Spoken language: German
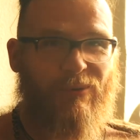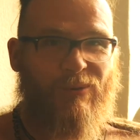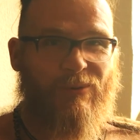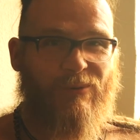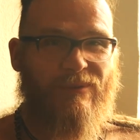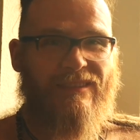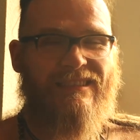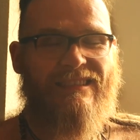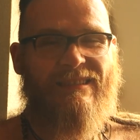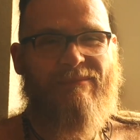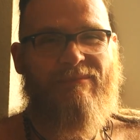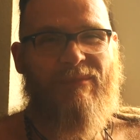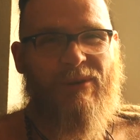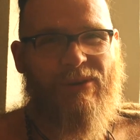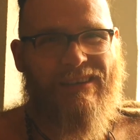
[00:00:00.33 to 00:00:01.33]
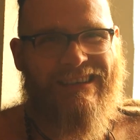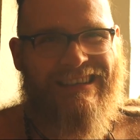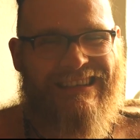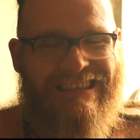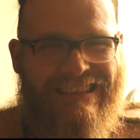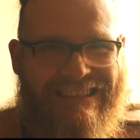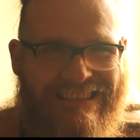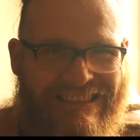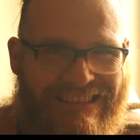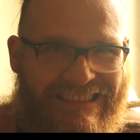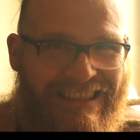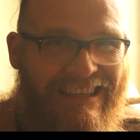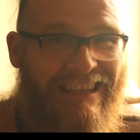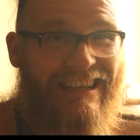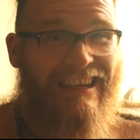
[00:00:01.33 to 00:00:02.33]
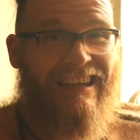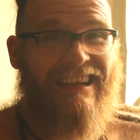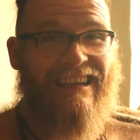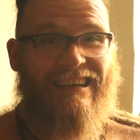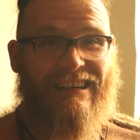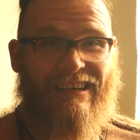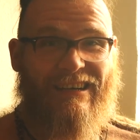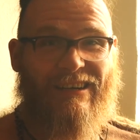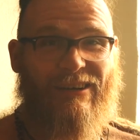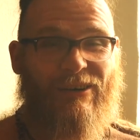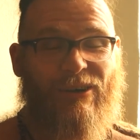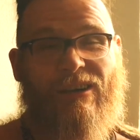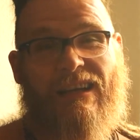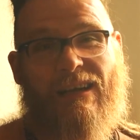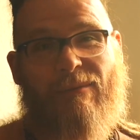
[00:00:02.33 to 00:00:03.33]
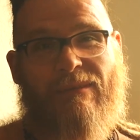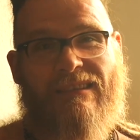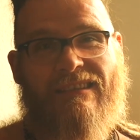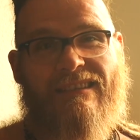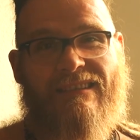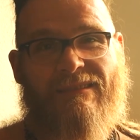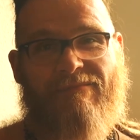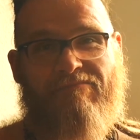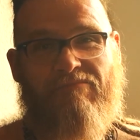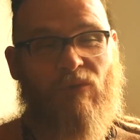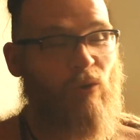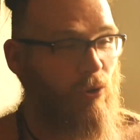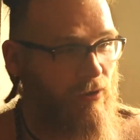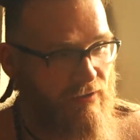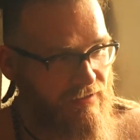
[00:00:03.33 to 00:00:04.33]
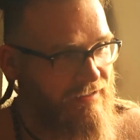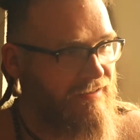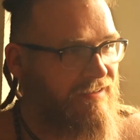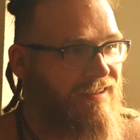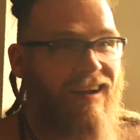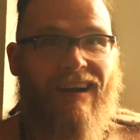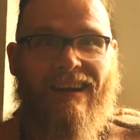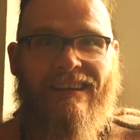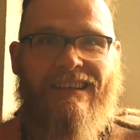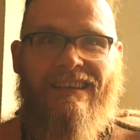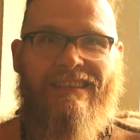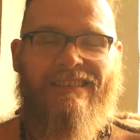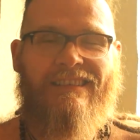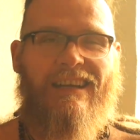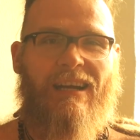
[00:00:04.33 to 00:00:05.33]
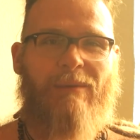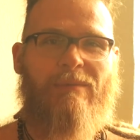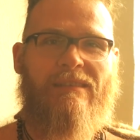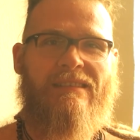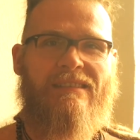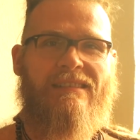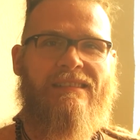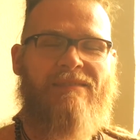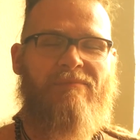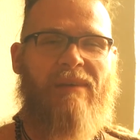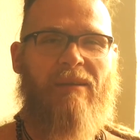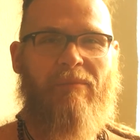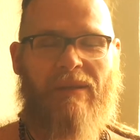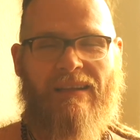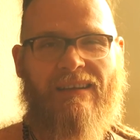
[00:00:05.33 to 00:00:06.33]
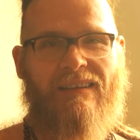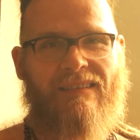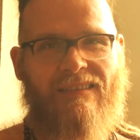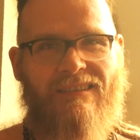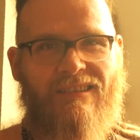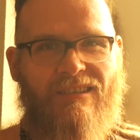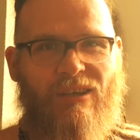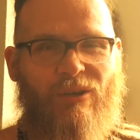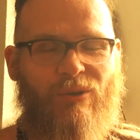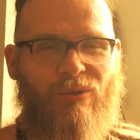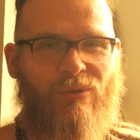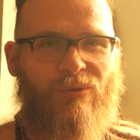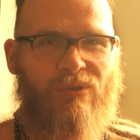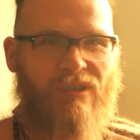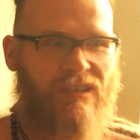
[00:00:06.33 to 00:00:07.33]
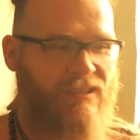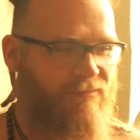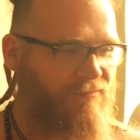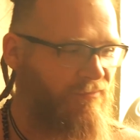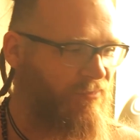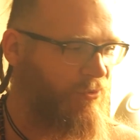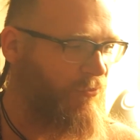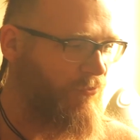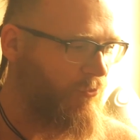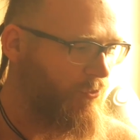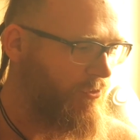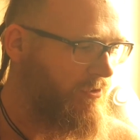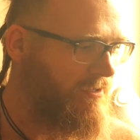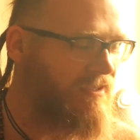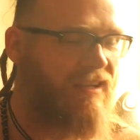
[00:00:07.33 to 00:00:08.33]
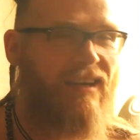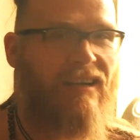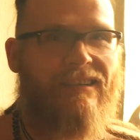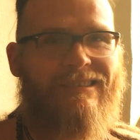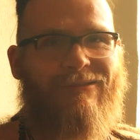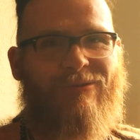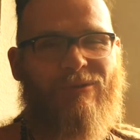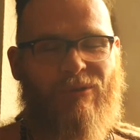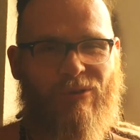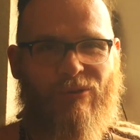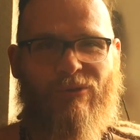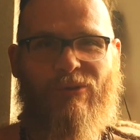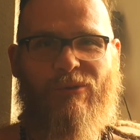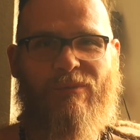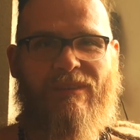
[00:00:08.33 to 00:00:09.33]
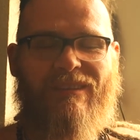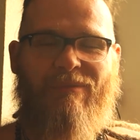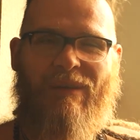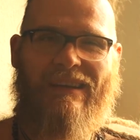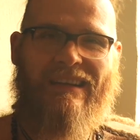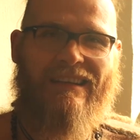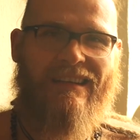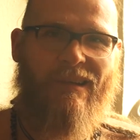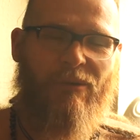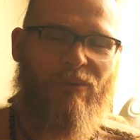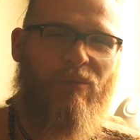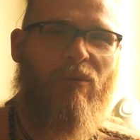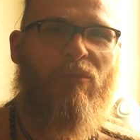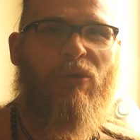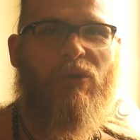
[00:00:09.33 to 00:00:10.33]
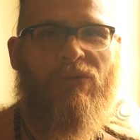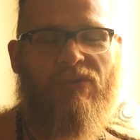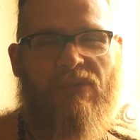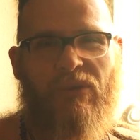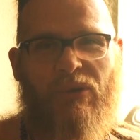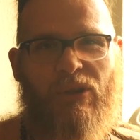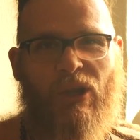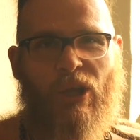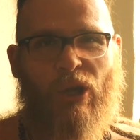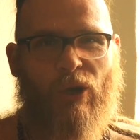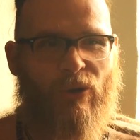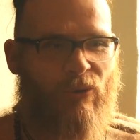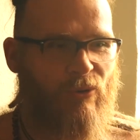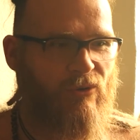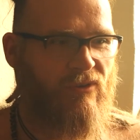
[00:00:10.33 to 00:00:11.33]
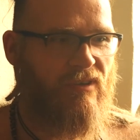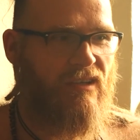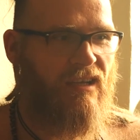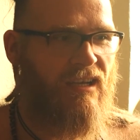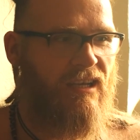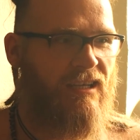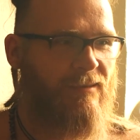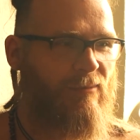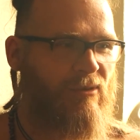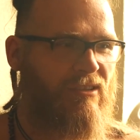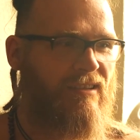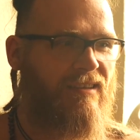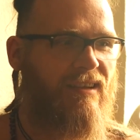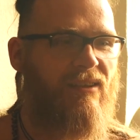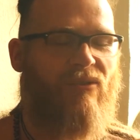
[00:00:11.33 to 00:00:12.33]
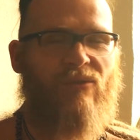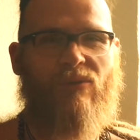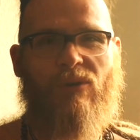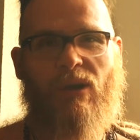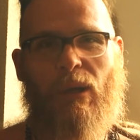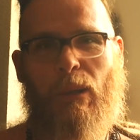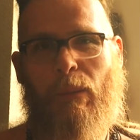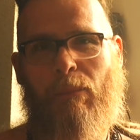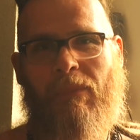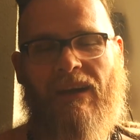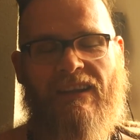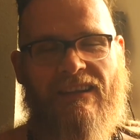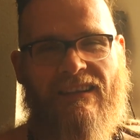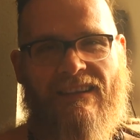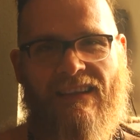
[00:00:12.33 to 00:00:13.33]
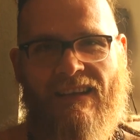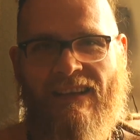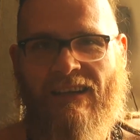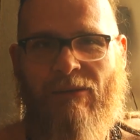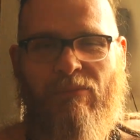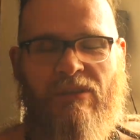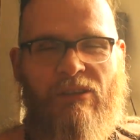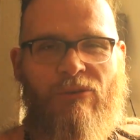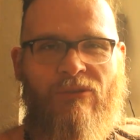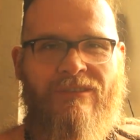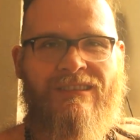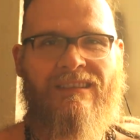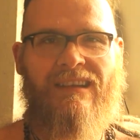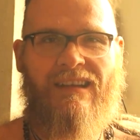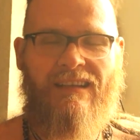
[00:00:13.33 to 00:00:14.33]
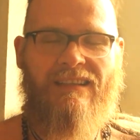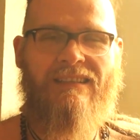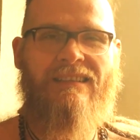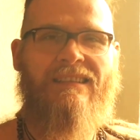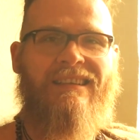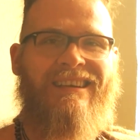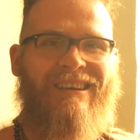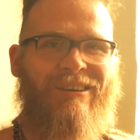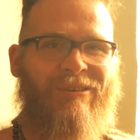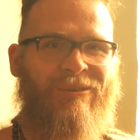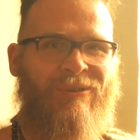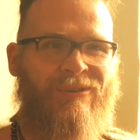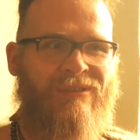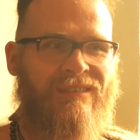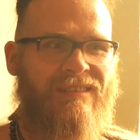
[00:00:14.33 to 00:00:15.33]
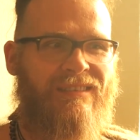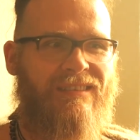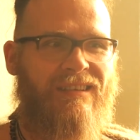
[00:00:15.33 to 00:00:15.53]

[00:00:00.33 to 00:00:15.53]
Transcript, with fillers: Guten Morgen. Heute habe ich, oder jetzt gerade, habe ich in meinen Mailkasten geschaut und gefunden eine Nachricht von YouTube, dass mein Kanal überprüft wird und ich möchte dazu meine Gedanken mit euch teilen und